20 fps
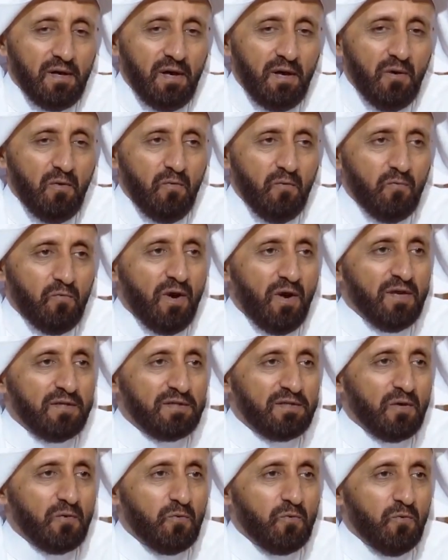او
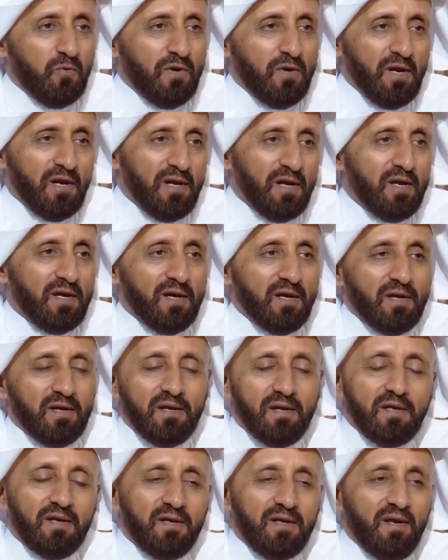وان تكون
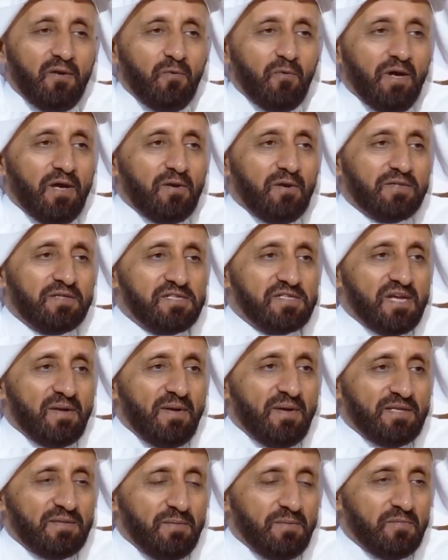يحوي على
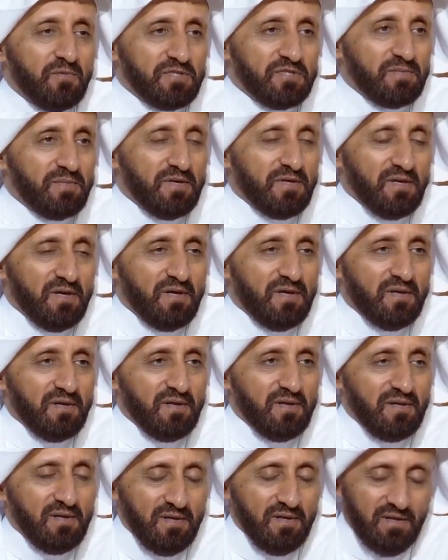التزامات بموجب
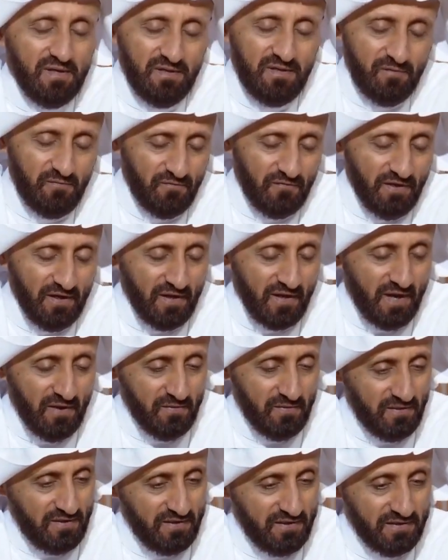يعني وفق
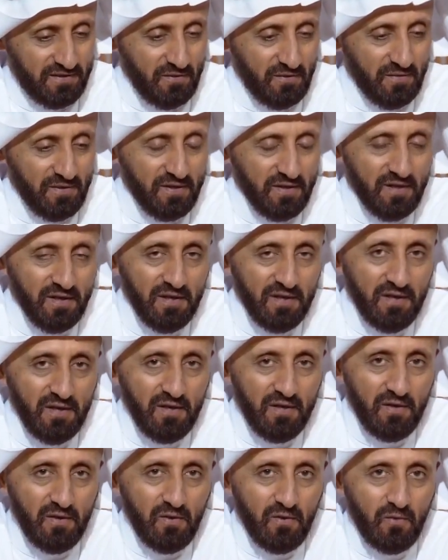القانون الدولي
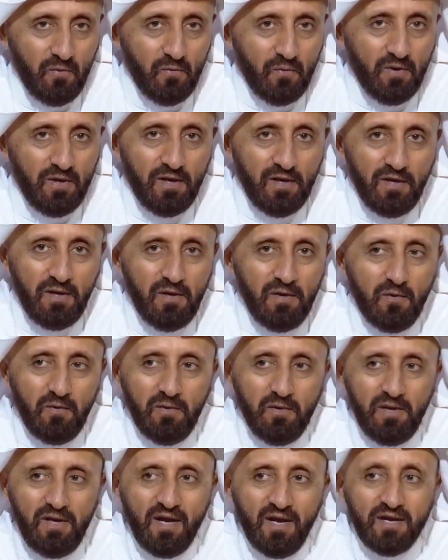
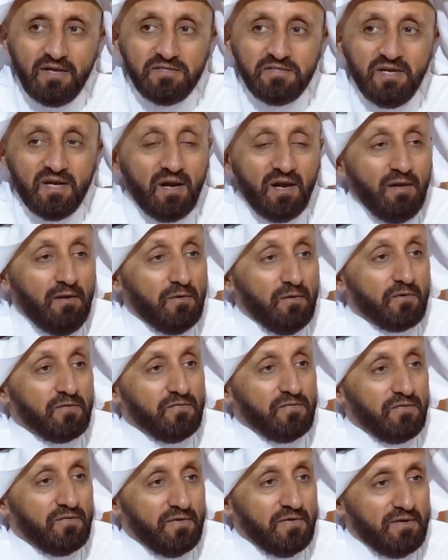ولكن جرى
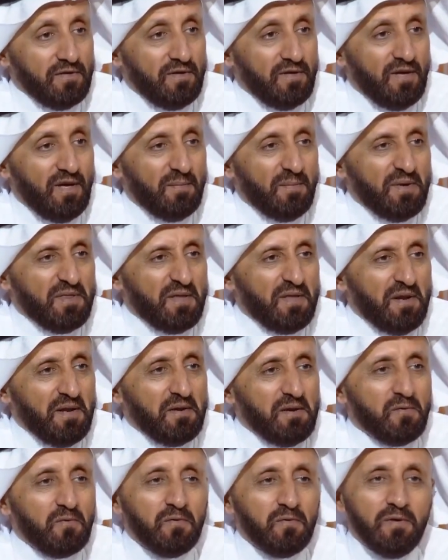العرف يعني
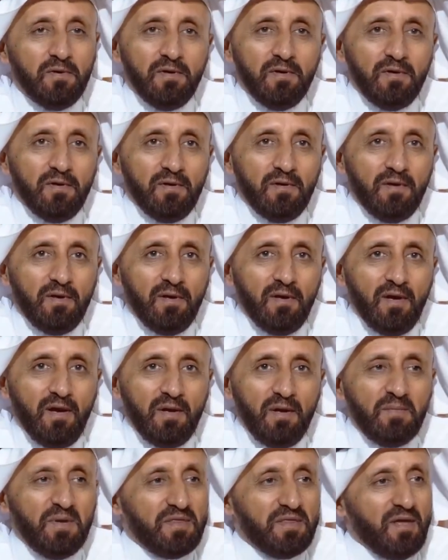مثلا انه
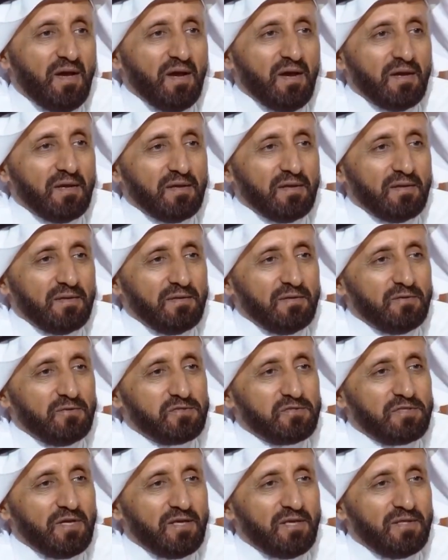الميثاق
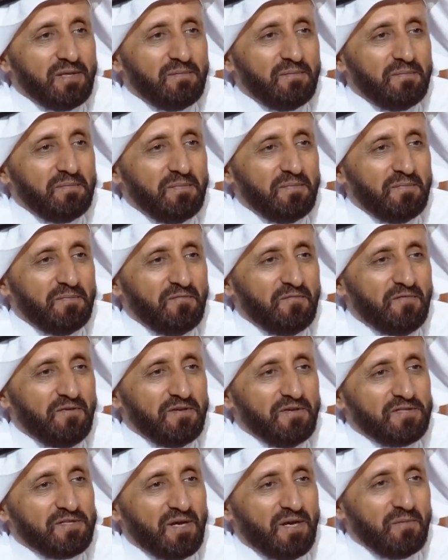استخدم
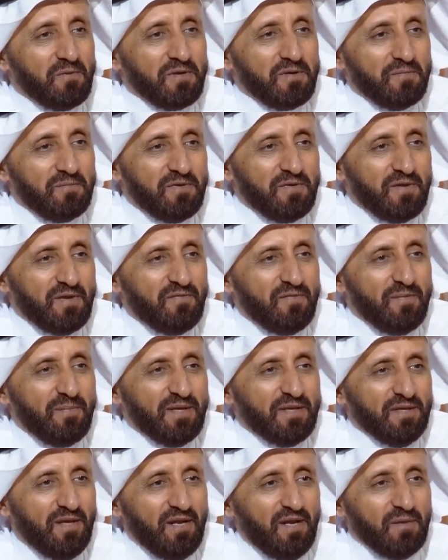في إنشاء مثلا
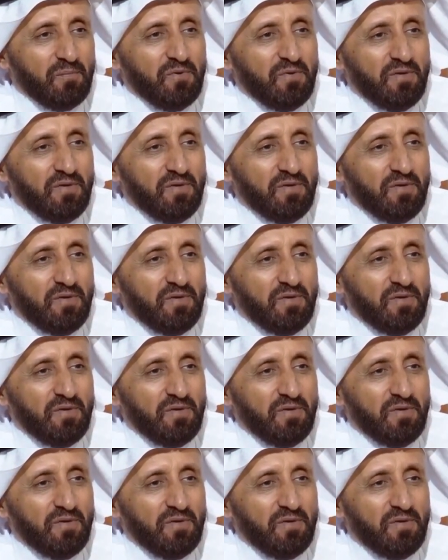فيما يتعلق